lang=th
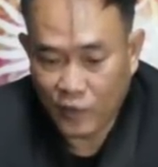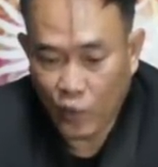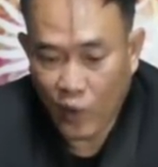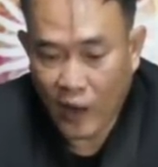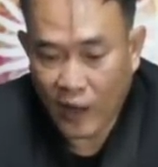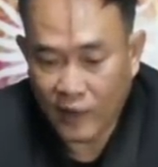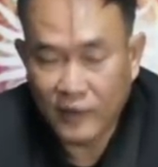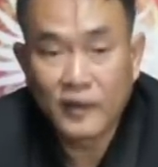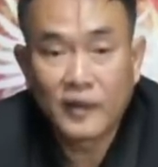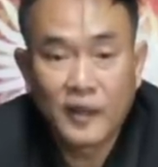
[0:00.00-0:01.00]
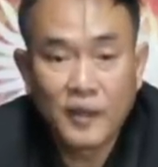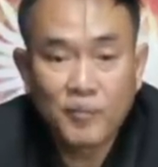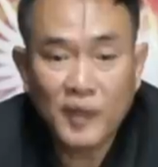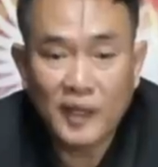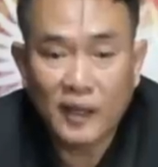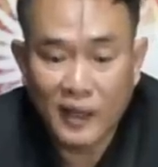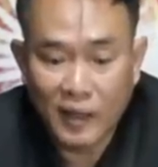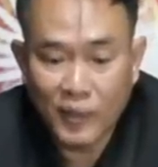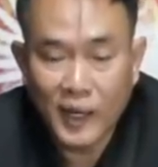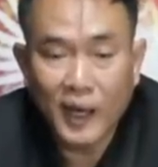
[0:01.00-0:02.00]
ตัวคลิปติดอย่างดี
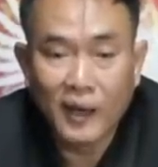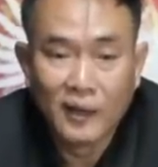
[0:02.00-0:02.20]
เพื่อ